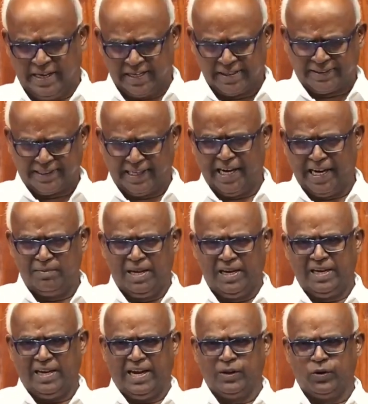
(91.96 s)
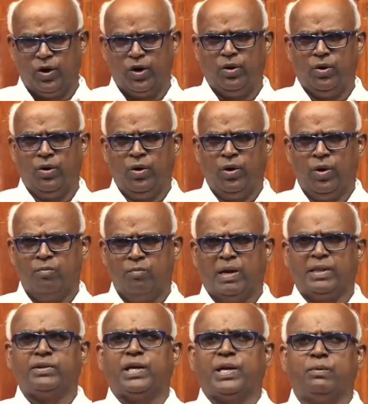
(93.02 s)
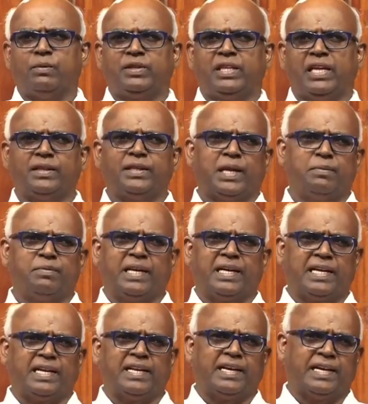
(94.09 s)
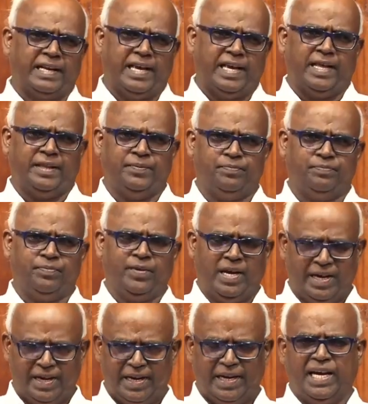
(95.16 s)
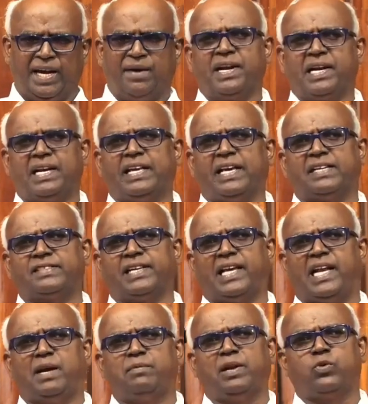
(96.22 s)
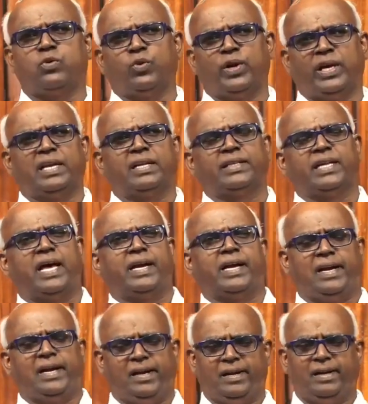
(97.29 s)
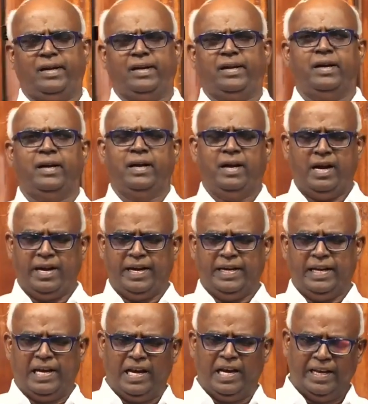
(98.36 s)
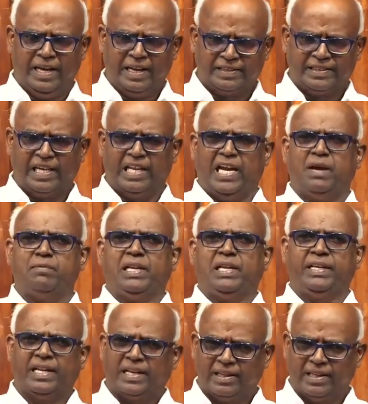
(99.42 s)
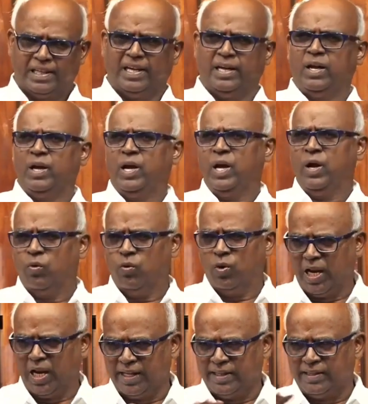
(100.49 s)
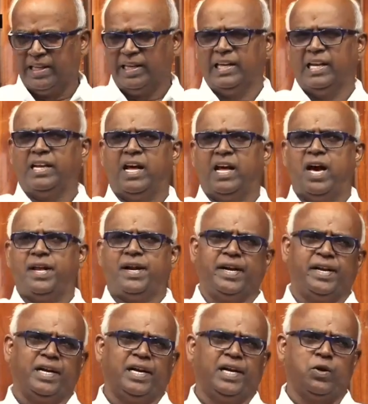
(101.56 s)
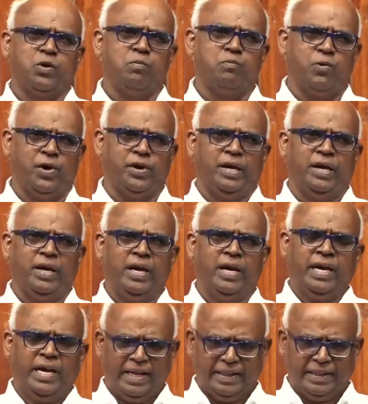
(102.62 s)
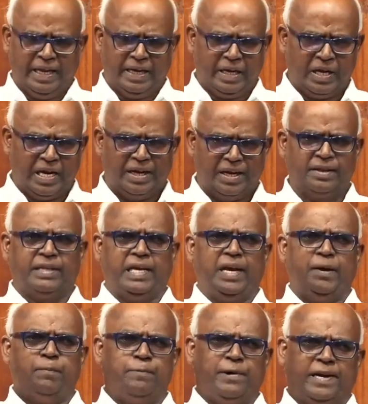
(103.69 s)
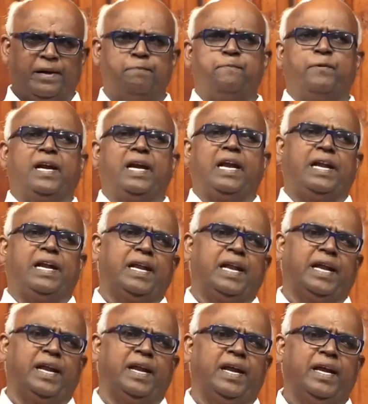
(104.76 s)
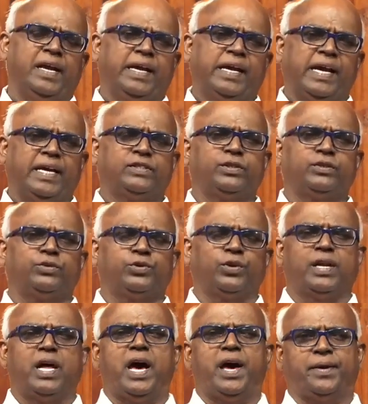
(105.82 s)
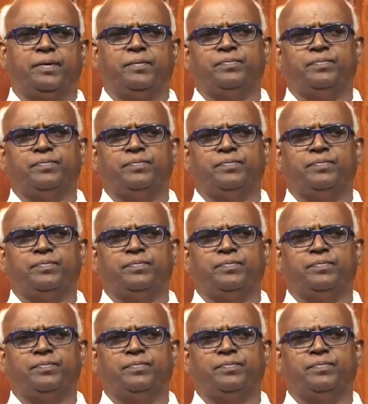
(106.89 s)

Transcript: எருசலேமில் ஏதோ மந்திரம் தந்திரம் இருக்கிறது கிடையாது அன்றைக்கு அவர்கள் எருசலேமில் குடியிருந்தார்கள் ஆகையினால எருசலேமில் இருந்து உலகத்தின் எல்லா நாடுகளுக்கும் போய் இந்த கருத்தை பரப்புங்கள் என்று இயேசு சொன்னார்